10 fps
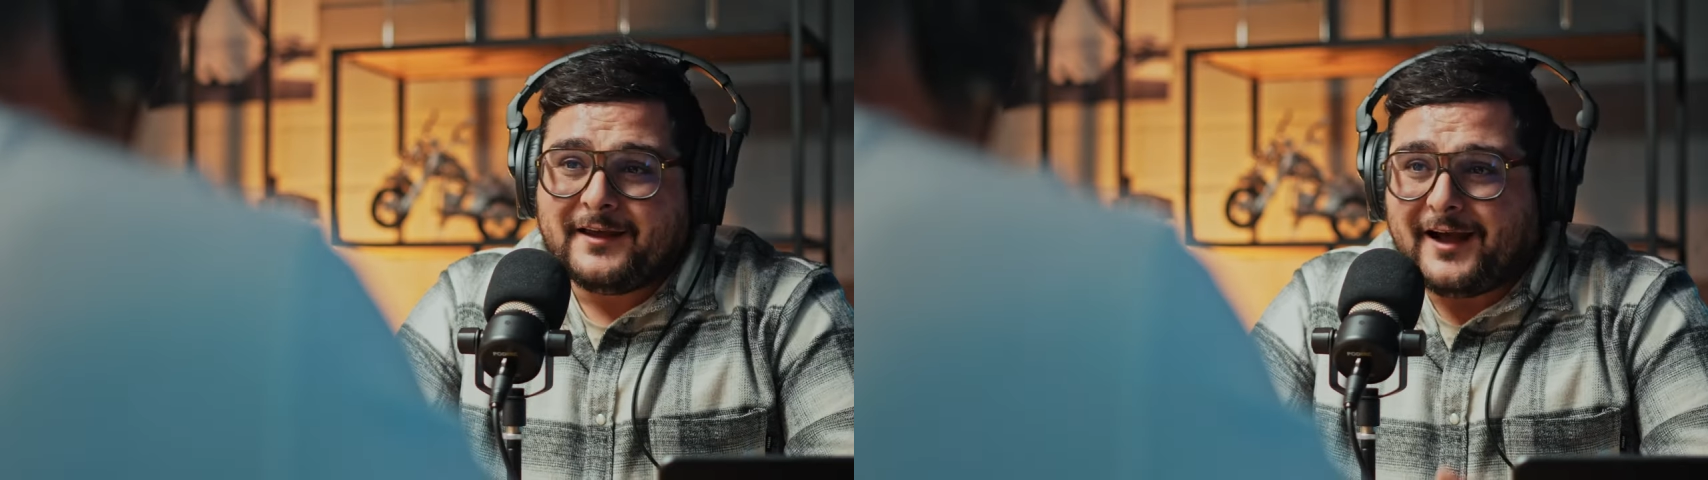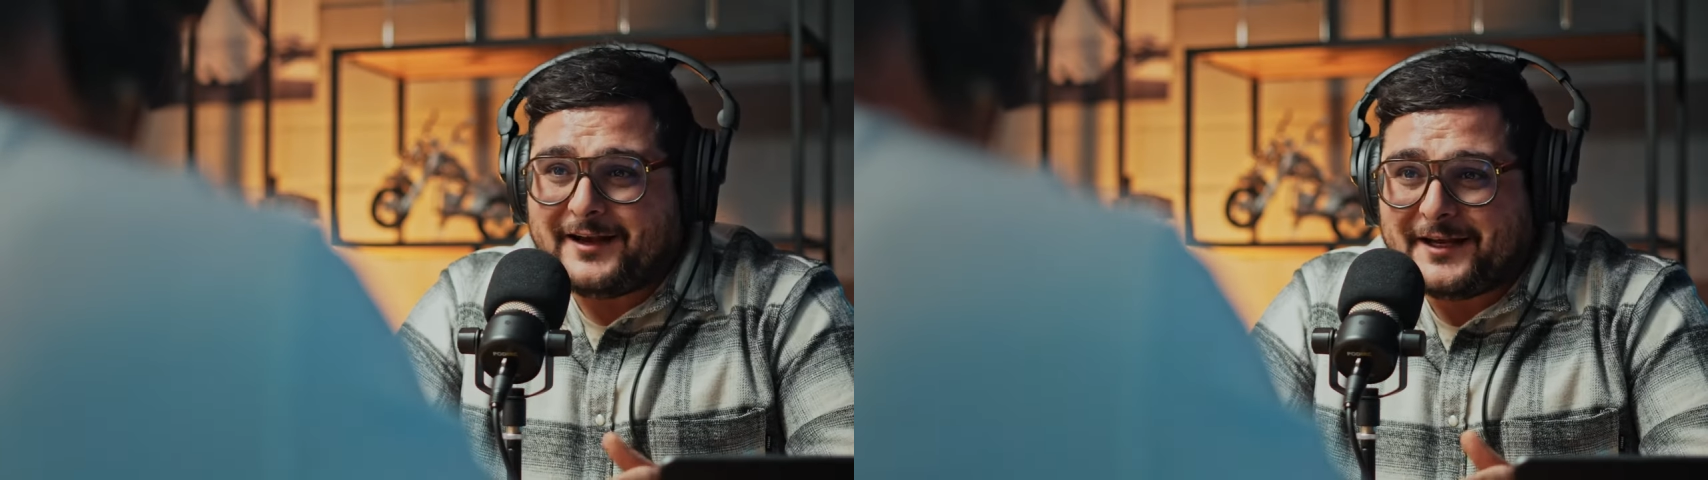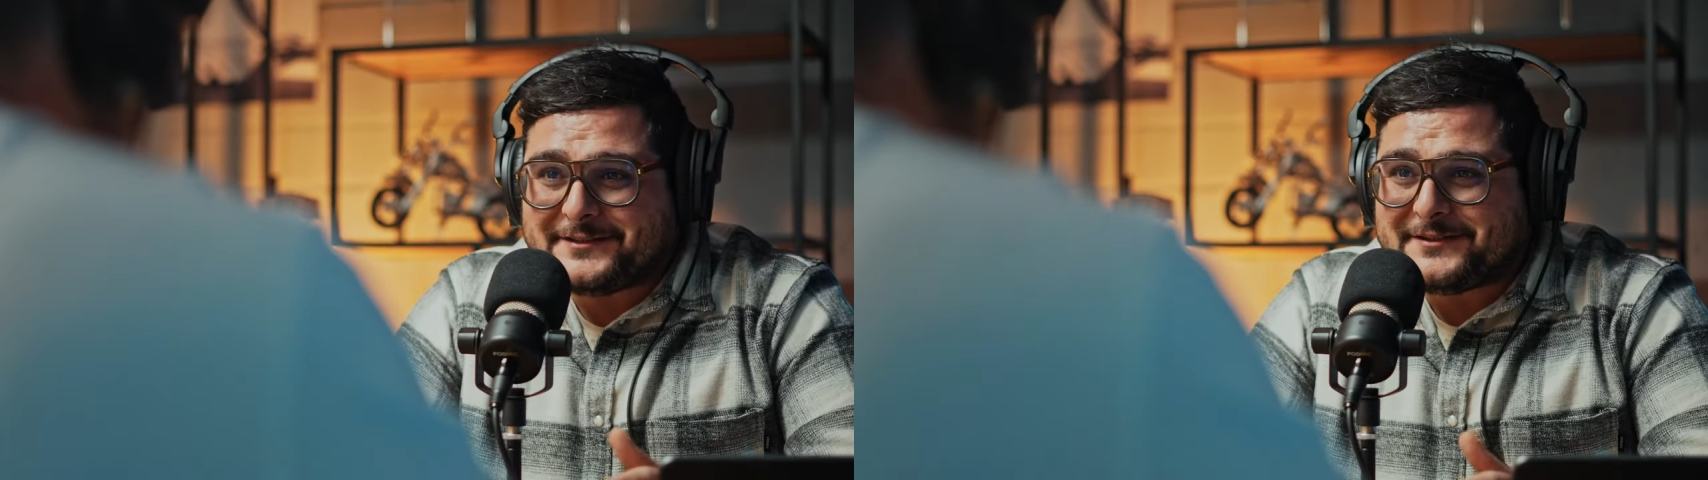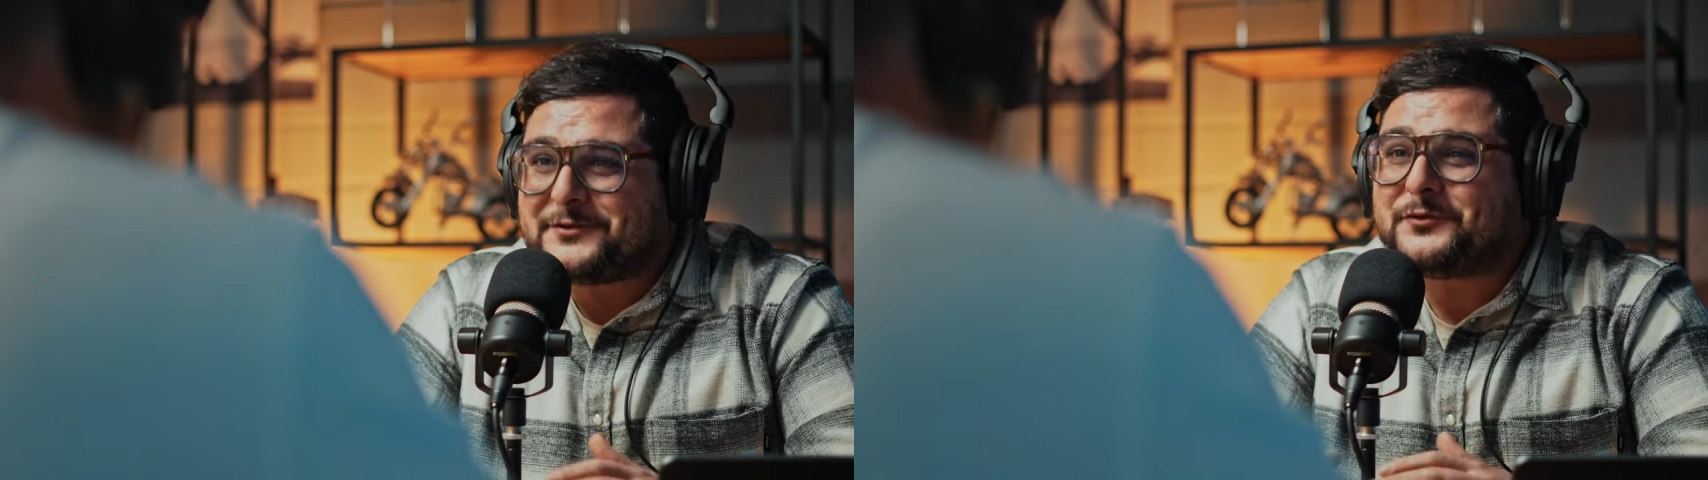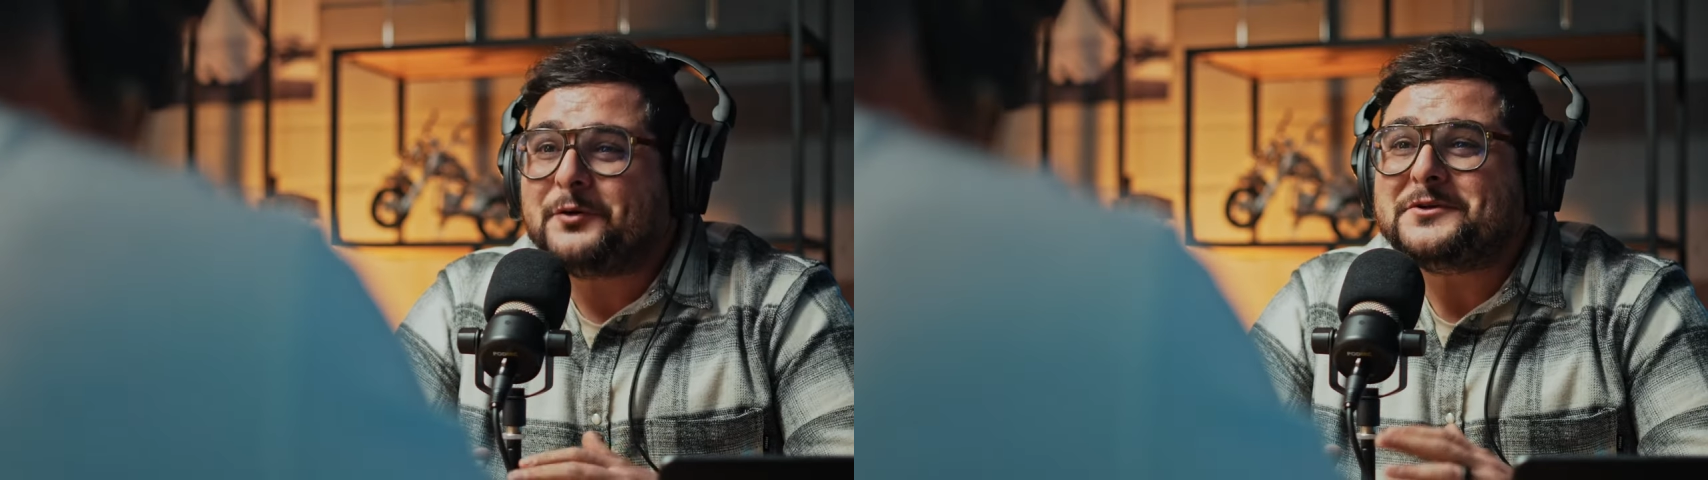Alex,
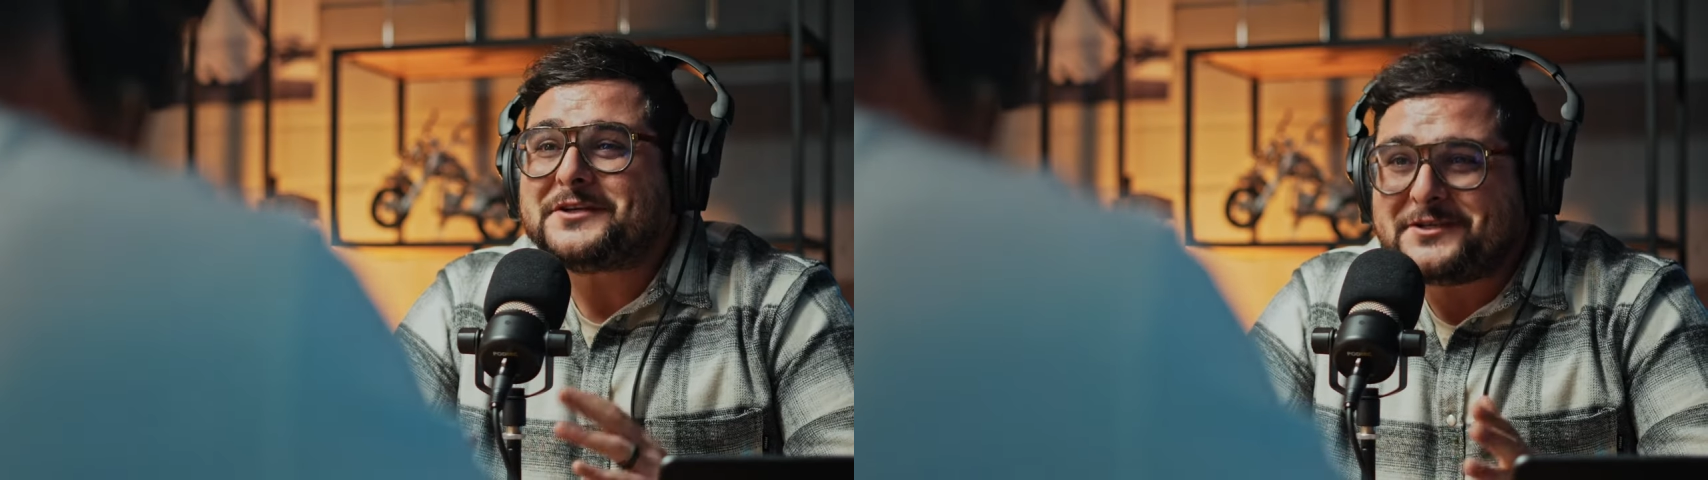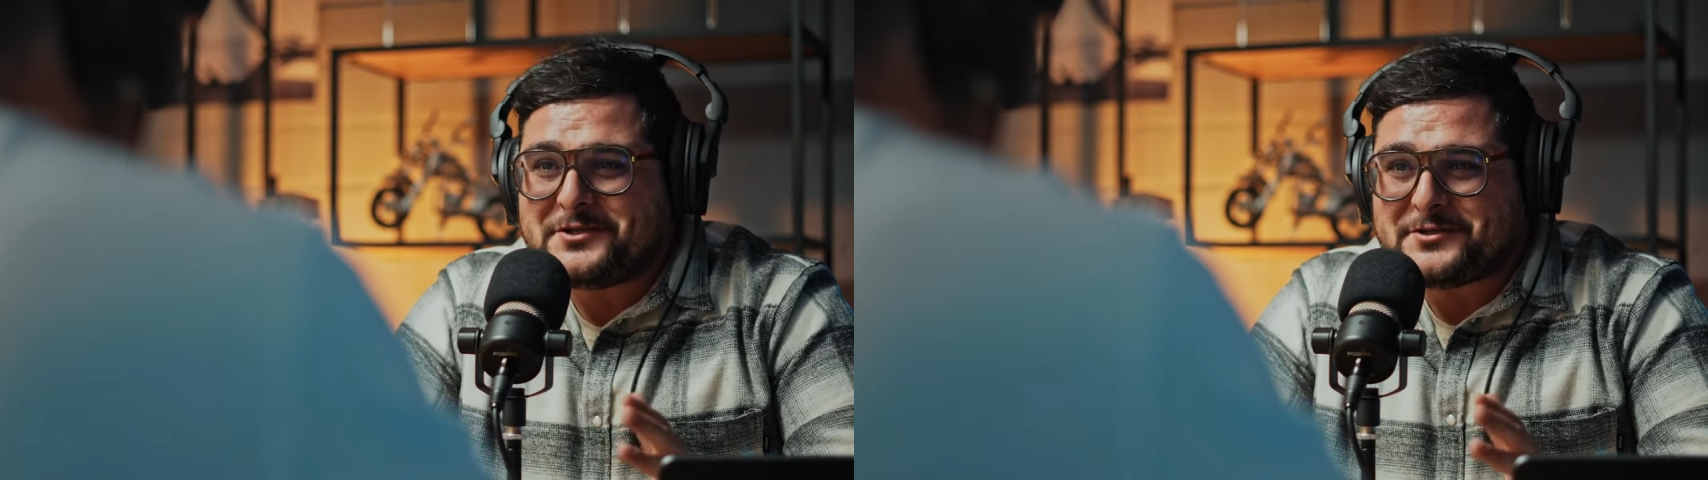ich freue mich riesig,